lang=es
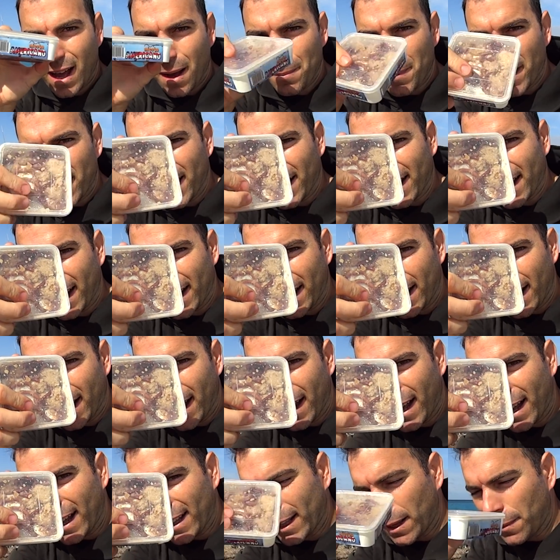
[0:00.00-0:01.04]

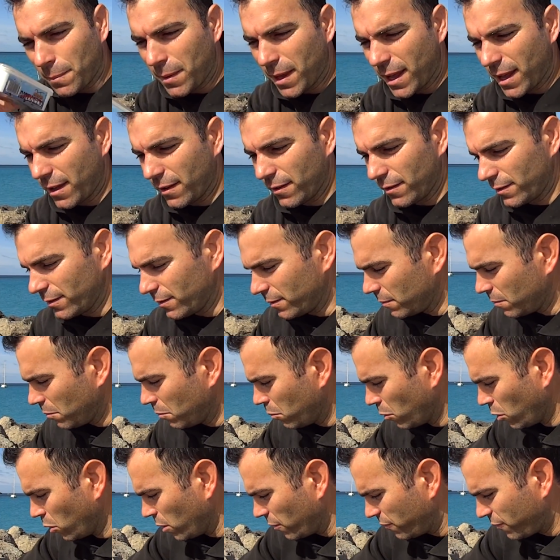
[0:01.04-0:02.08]
americana también
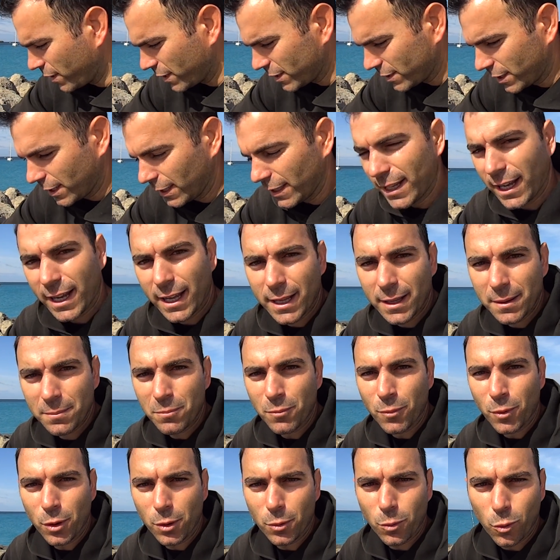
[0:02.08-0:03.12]
muy fresquita,
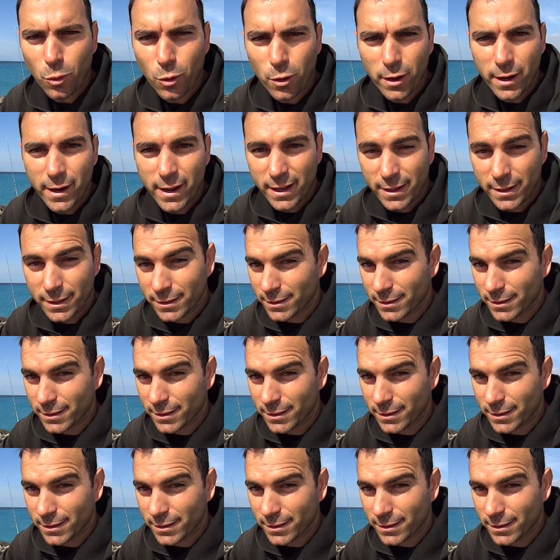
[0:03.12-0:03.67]
muy buena,